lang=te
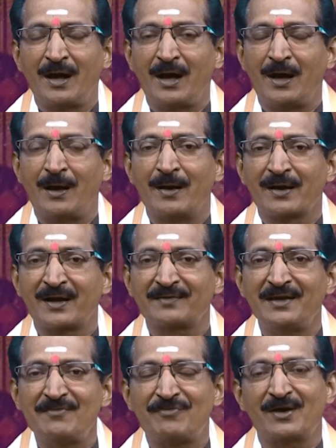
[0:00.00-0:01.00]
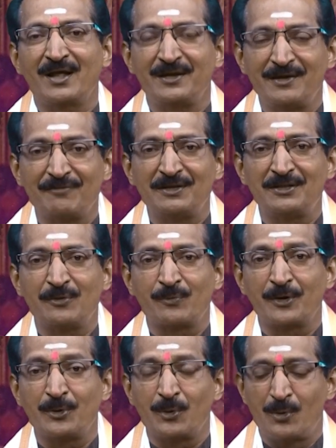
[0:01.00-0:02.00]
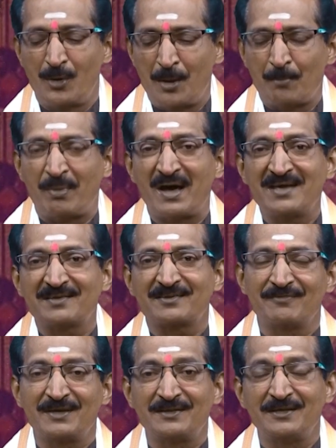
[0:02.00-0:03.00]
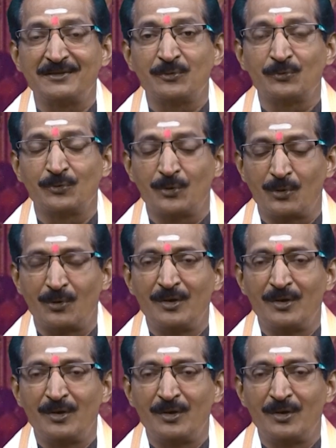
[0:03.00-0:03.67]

ఆ కదలీ ఫలాలు ఏవైతే ఉంటాయో పాయసం ఏదైతే ఉందో